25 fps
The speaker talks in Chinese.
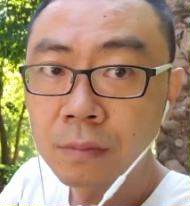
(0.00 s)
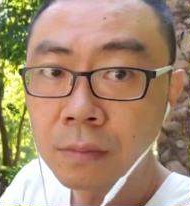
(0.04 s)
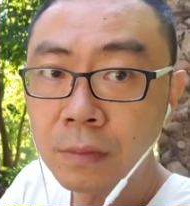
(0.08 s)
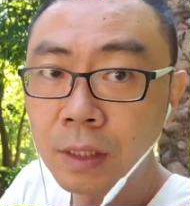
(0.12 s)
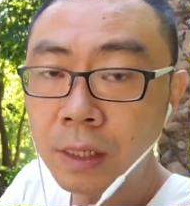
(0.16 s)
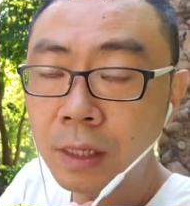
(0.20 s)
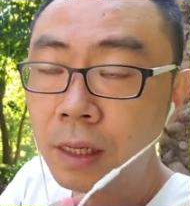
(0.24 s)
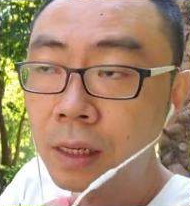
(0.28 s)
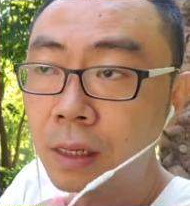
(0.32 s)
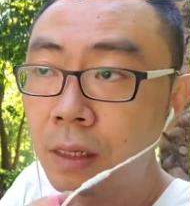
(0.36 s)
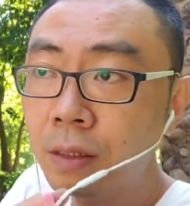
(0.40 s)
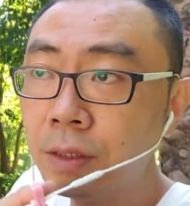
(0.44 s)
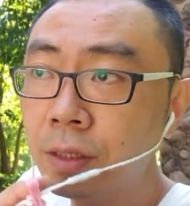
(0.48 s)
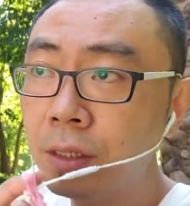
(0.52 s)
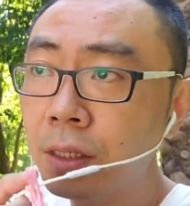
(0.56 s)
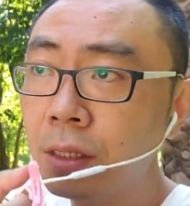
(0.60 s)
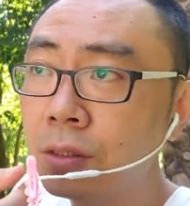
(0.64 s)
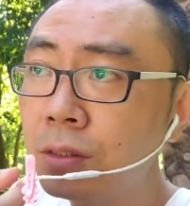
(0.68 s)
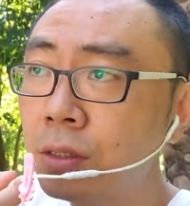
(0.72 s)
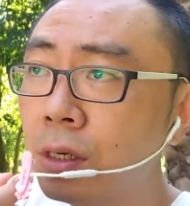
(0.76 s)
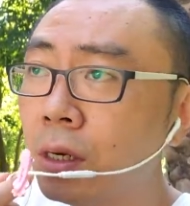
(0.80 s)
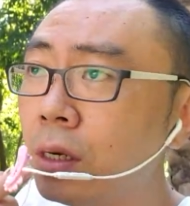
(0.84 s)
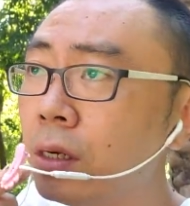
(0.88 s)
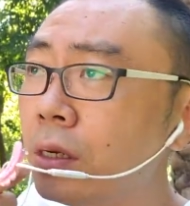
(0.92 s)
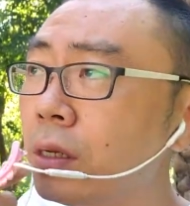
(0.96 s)
大家好，今
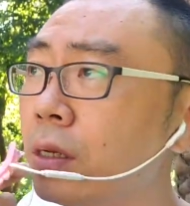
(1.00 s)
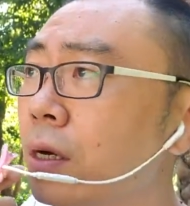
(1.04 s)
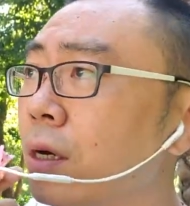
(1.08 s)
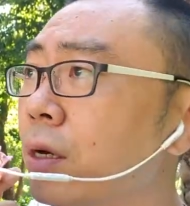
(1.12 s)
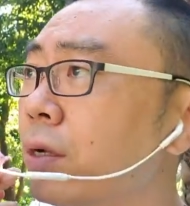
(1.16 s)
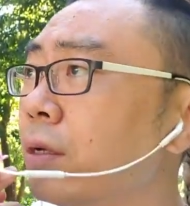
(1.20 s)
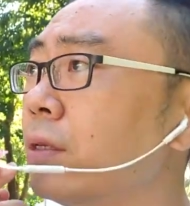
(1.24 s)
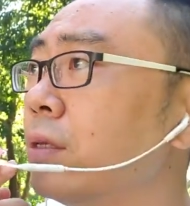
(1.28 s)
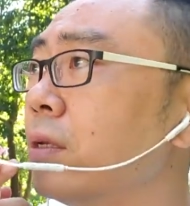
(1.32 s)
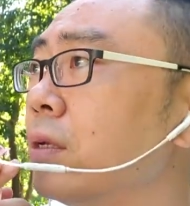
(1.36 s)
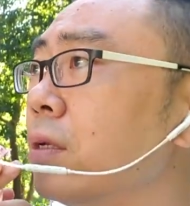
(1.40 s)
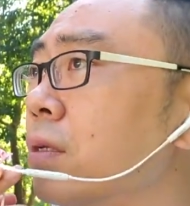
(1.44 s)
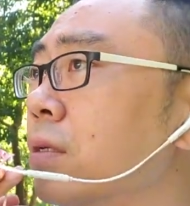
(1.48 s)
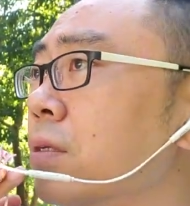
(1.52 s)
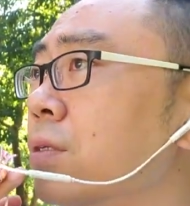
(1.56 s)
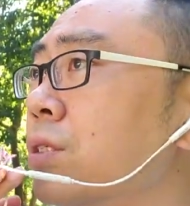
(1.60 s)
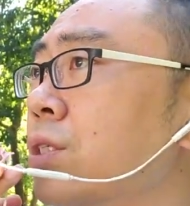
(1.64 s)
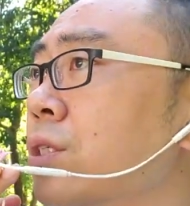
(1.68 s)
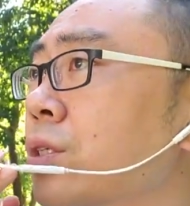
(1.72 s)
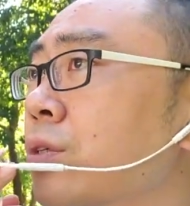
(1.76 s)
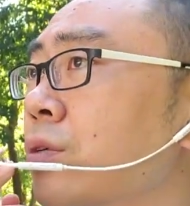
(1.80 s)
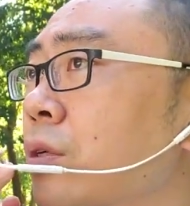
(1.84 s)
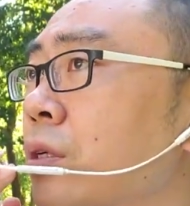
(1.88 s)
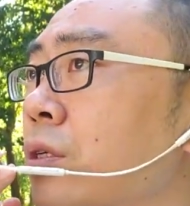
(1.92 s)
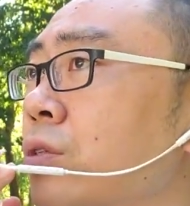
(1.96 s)
天是二零二一年的
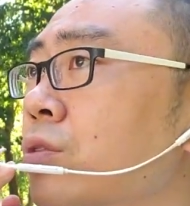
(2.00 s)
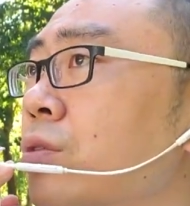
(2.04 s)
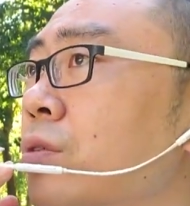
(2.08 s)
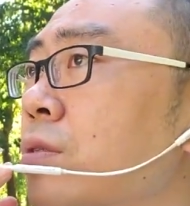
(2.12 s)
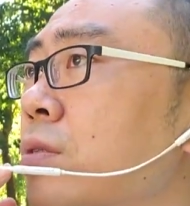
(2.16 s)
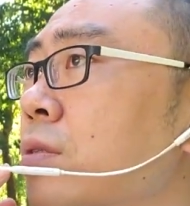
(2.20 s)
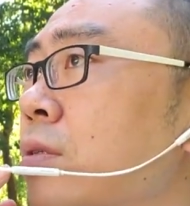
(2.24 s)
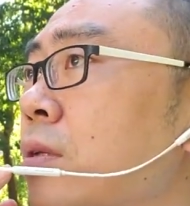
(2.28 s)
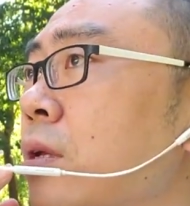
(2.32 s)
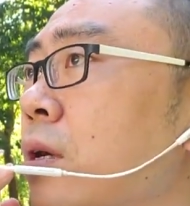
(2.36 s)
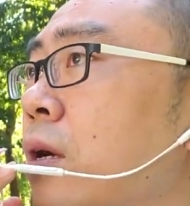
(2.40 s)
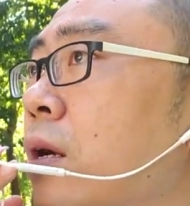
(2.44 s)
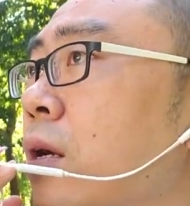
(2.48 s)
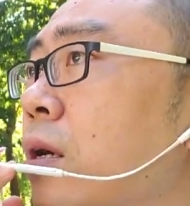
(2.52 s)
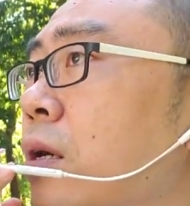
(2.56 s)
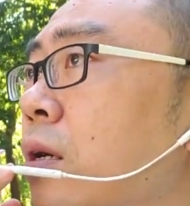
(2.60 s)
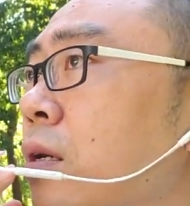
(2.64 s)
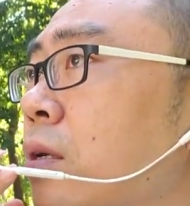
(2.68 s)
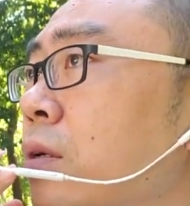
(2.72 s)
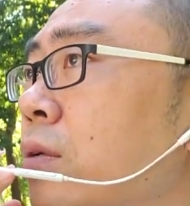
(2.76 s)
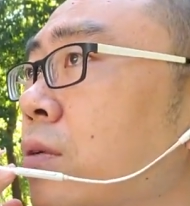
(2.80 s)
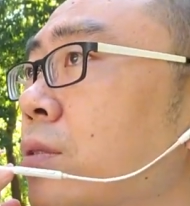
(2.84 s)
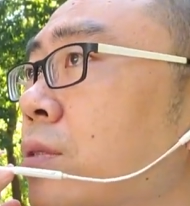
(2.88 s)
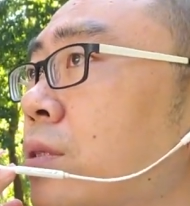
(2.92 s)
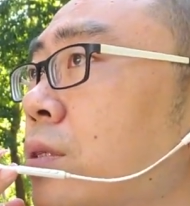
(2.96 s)
七月十四
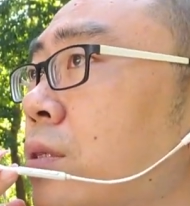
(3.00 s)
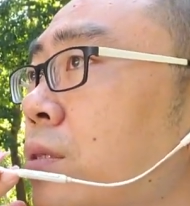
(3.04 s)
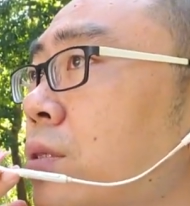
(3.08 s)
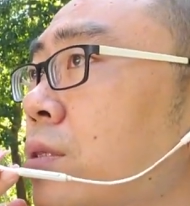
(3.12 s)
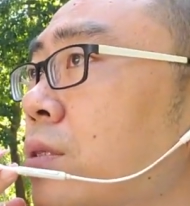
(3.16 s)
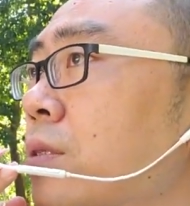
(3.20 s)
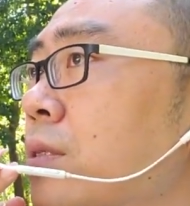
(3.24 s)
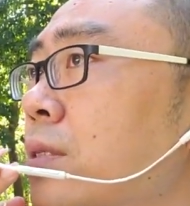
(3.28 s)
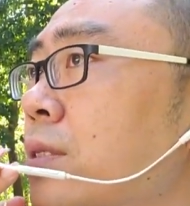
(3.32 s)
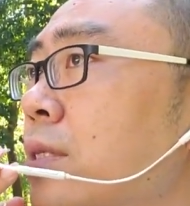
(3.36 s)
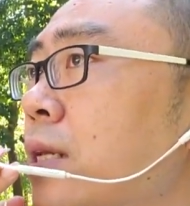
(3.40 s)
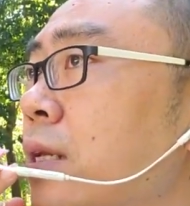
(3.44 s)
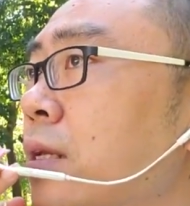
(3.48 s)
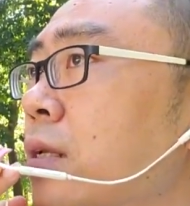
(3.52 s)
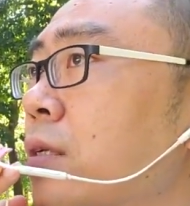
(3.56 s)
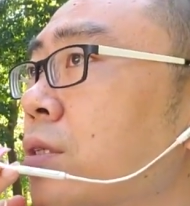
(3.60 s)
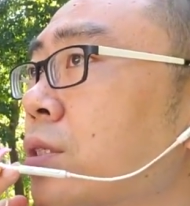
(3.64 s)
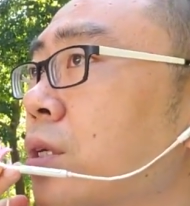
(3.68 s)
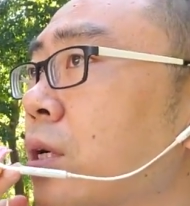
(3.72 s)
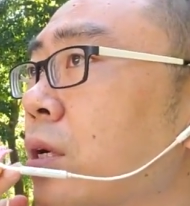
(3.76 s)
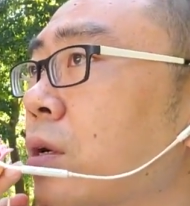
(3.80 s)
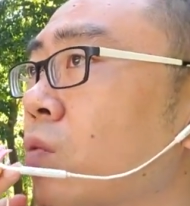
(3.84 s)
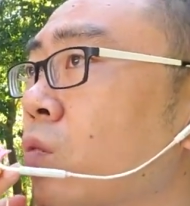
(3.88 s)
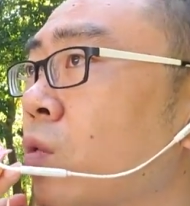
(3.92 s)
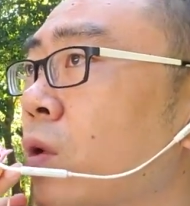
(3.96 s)
号，星期三的
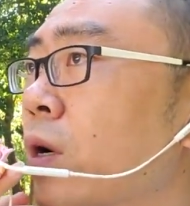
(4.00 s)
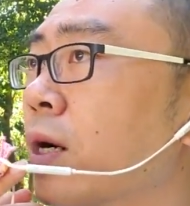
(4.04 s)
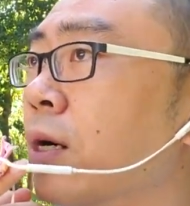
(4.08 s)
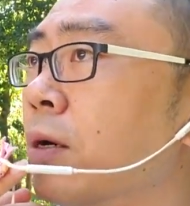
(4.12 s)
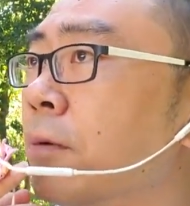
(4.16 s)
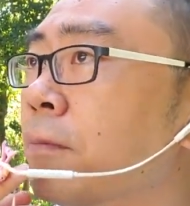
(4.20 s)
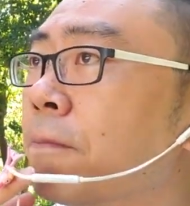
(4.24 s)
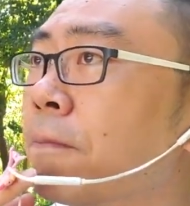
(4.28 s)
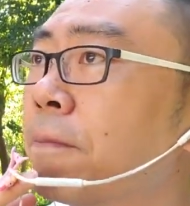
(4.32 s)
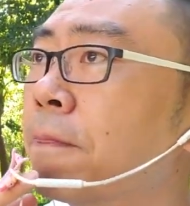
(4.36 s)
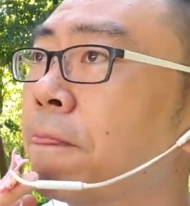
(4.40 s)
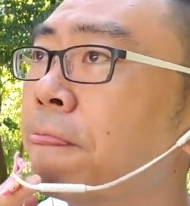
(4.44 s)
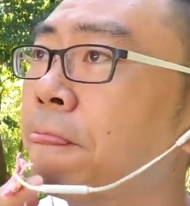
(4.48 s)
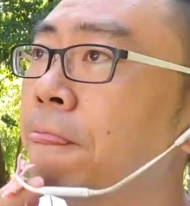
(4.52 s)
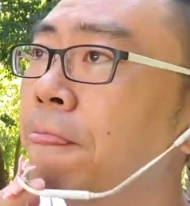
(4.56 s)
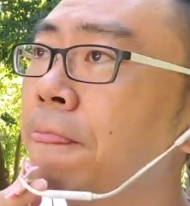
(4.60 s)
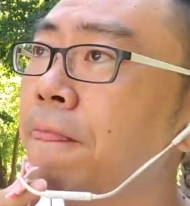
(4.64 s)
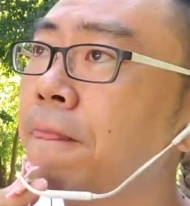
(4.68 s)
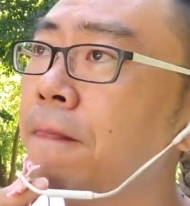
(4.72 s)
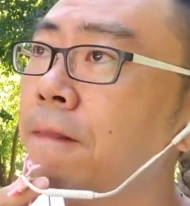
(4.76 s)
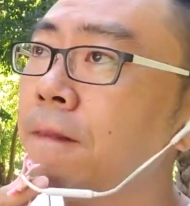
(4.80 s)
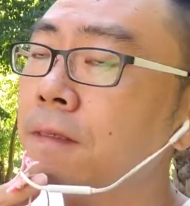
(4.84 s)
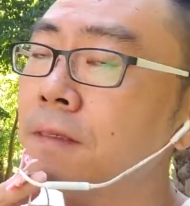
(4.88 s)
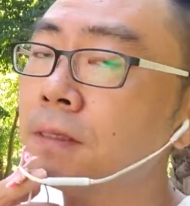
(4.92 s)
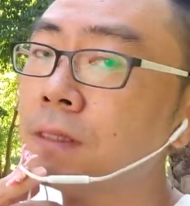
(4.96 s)
上午啊，
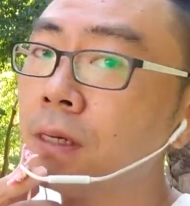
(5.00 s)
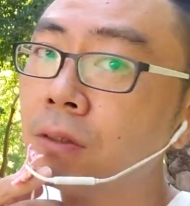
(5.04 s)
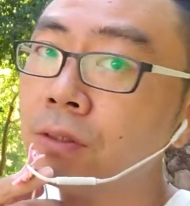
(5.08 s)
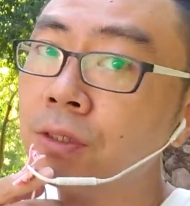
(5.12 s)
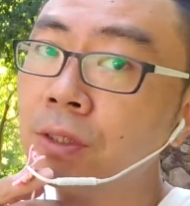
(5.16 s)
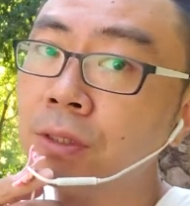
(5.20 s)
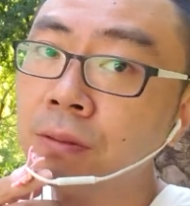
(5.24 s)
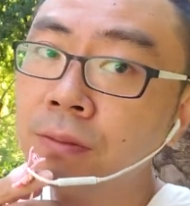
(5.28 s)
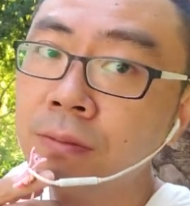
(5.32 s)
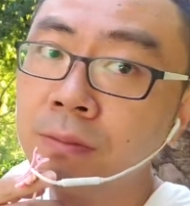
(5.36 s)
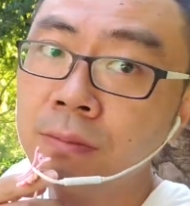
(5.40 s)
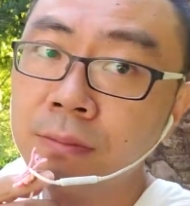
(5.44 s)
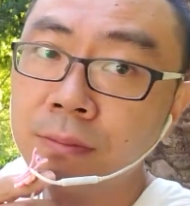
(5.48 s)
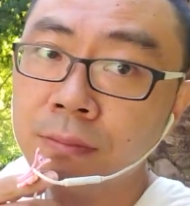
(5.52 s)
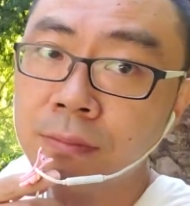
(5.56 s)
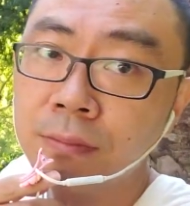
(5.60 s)
早晨。